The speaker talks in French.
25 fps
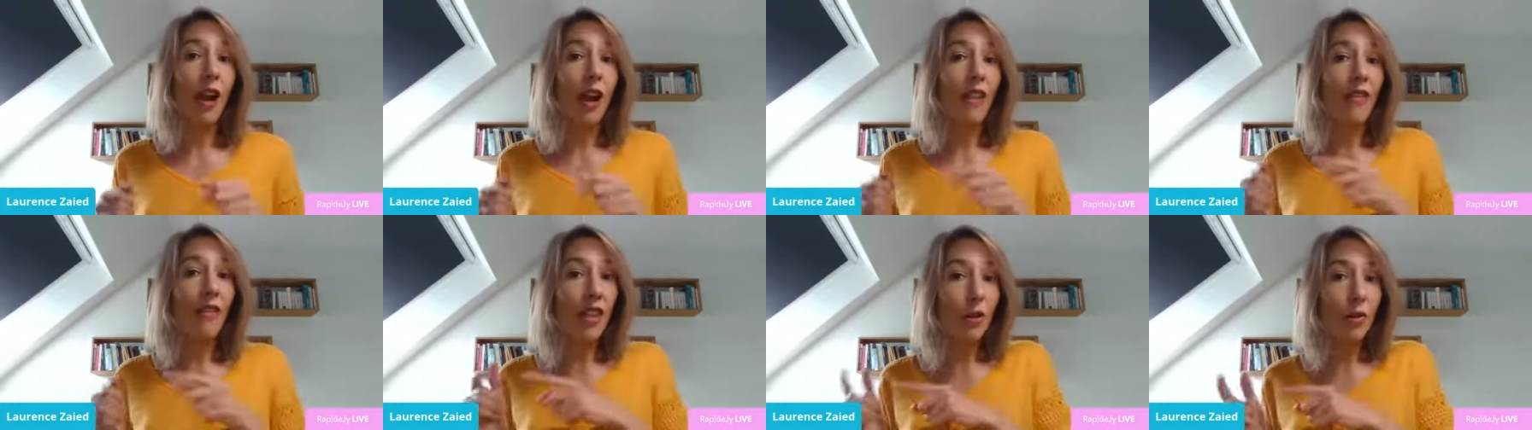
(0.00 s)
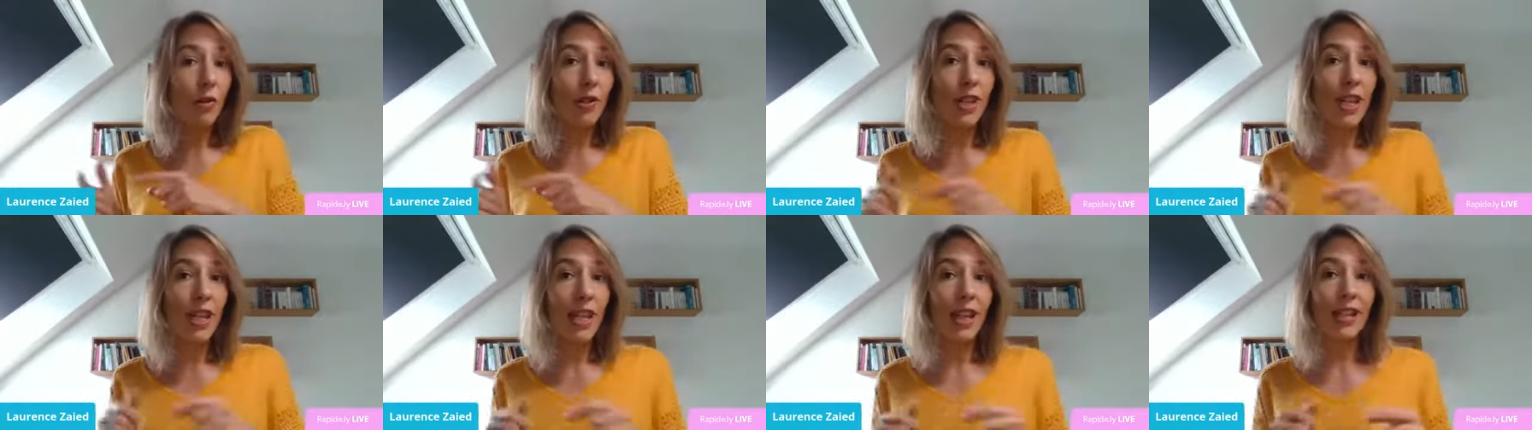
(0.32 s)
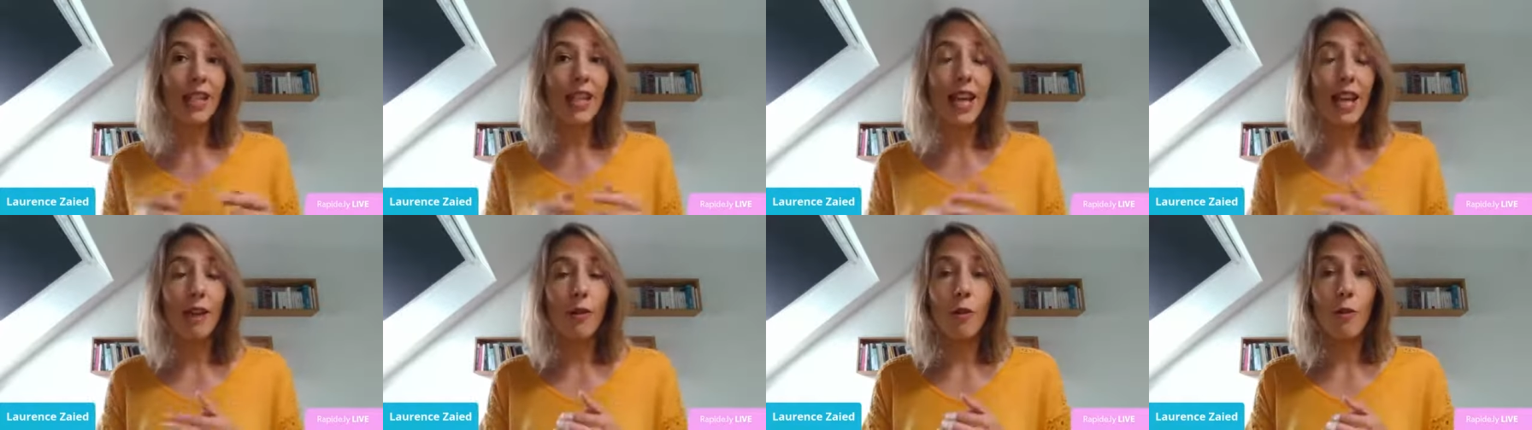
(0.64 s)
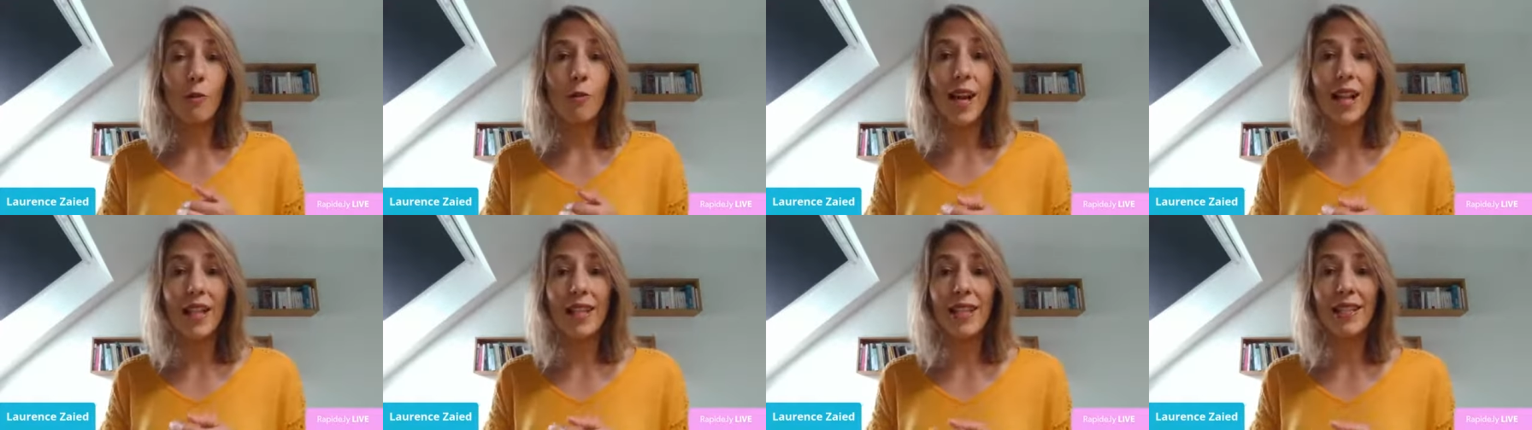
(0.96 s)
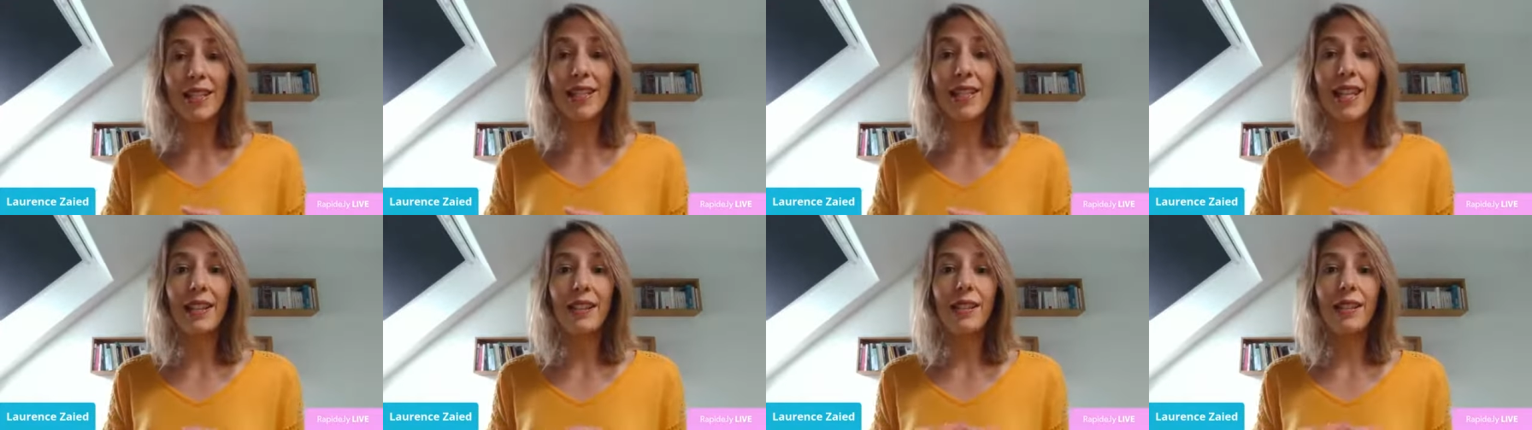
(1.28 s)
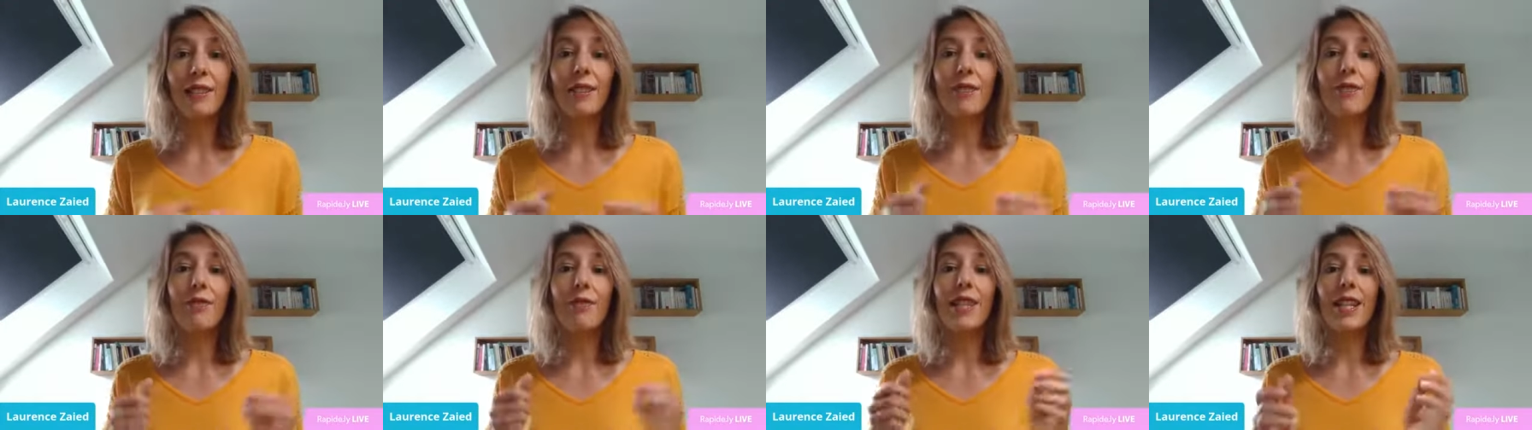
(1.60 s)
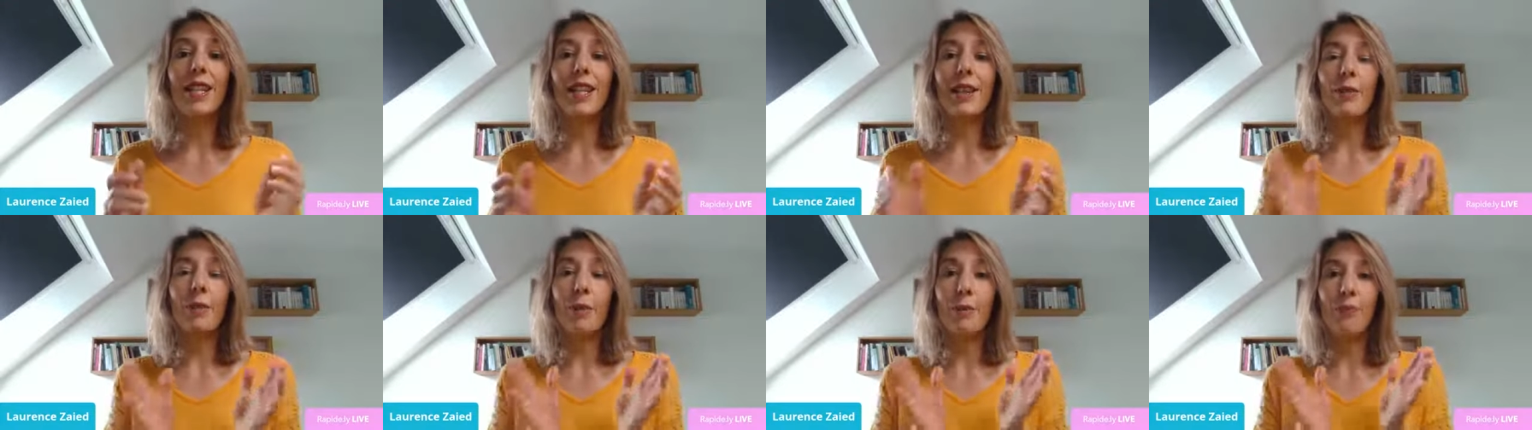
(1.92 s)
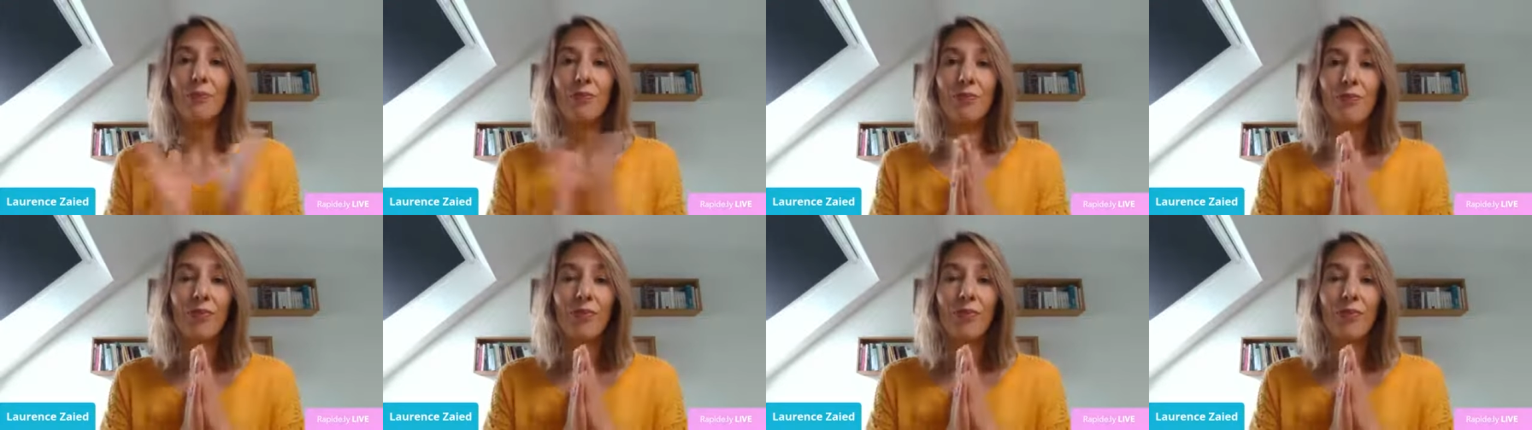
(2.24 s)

avec le lien qui accompagne cette vidéo.